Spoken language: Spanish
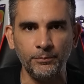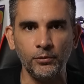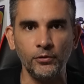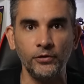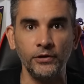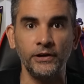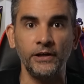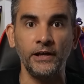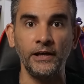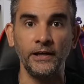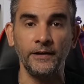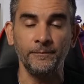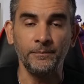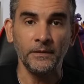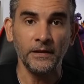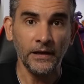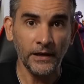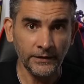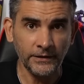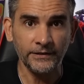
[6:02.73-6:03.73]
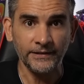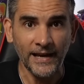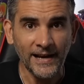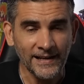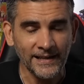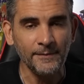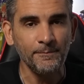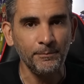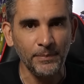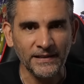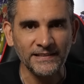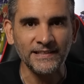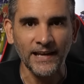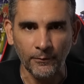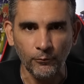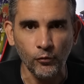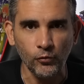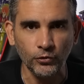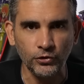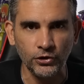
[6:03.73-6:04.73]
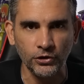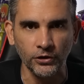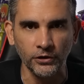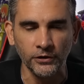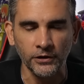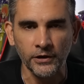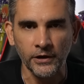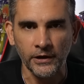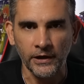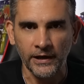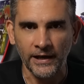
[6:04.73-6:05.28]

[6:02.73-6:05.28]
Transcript: porque este tanque pesa mucho,